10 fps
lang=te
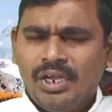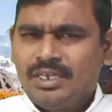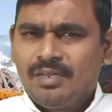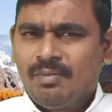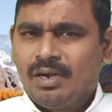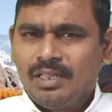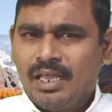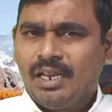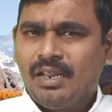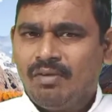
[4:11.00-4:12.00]
ఏంటి మన
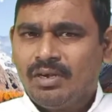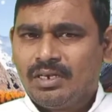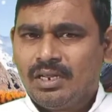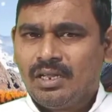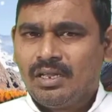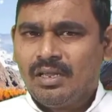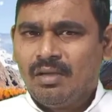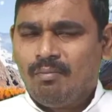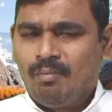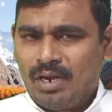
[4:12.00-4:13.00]
ధైర్యం అంటే
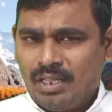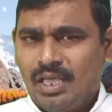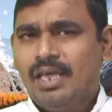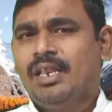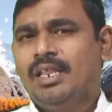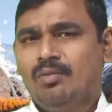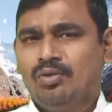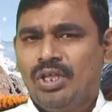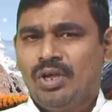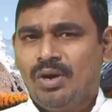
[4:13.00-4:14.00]
మన
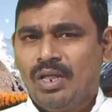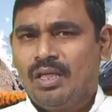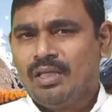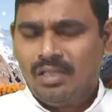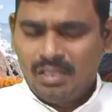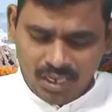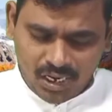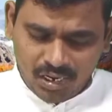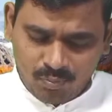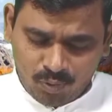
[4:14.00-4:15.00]
ధైర్యము దేవుడే
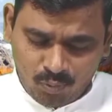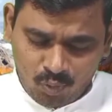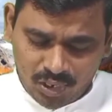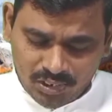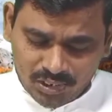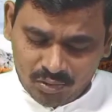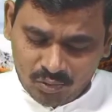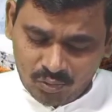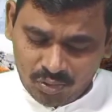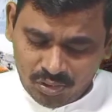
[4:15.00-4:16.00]
ఇక్కడ ప్రభు
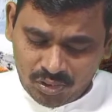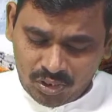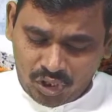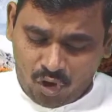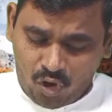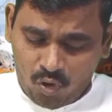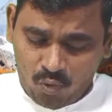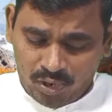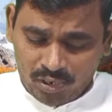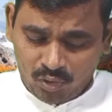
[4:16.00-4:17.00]
అంటాడు
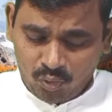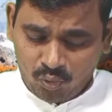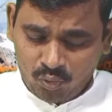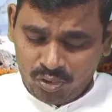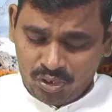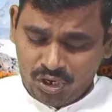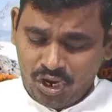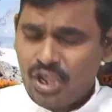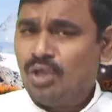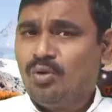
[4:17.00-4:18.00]
యహోవనగు
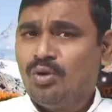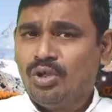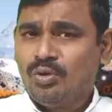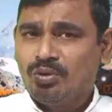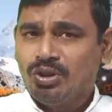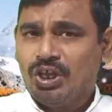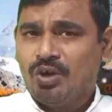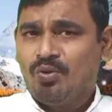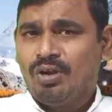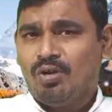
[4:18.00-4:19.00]
నేను నీకు
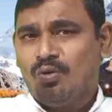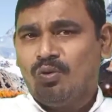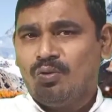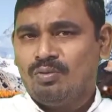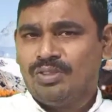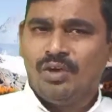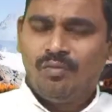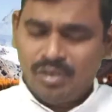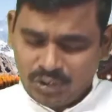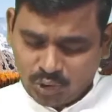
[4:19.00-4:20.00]
దేవుడను
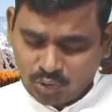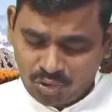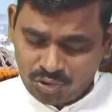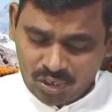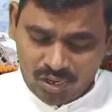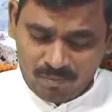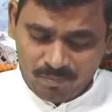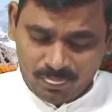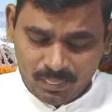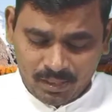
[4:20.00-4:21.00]
దేవునికి స్తోత్రం